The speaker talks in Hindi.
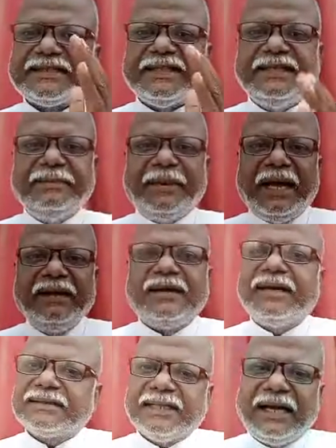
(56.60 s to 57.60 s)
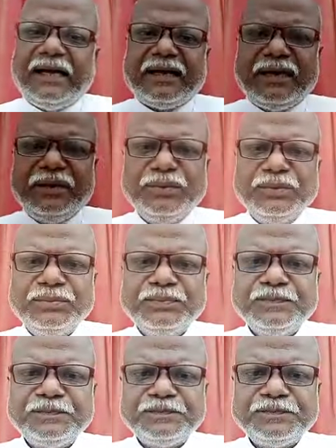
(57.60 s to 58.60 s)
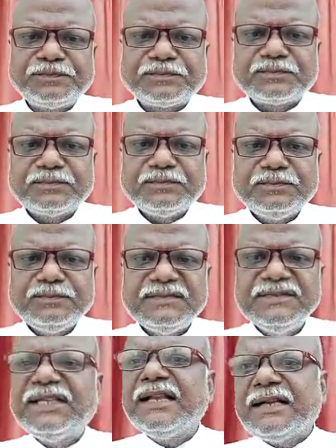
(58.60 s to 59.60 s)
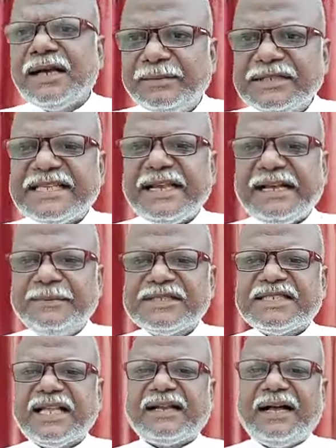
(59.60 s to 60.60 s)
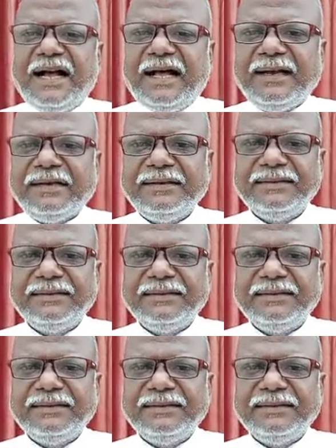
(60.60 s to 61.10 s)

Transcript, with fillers: से ये मांग करता आ रहा हूं कि कम से कम सरकार